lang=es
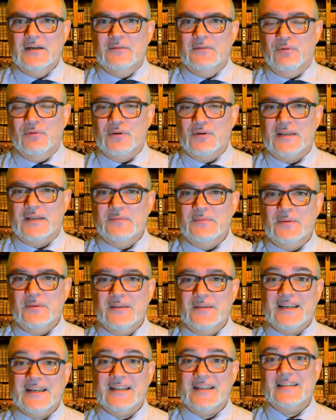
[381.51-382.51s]
Porque me
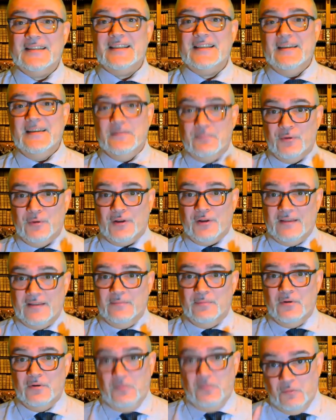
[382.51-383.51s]
viene gente, por
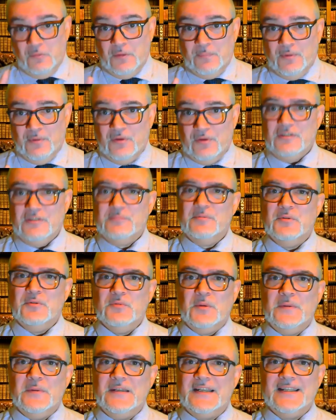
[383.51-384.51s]
ejemplo, muy pocos, pero
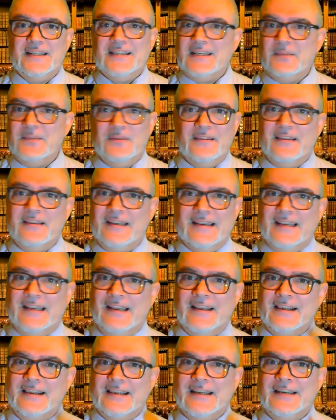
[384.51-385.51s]
me viene gente que me dice que
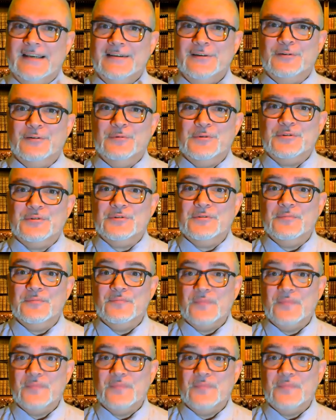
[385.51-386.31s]
le regale el curso.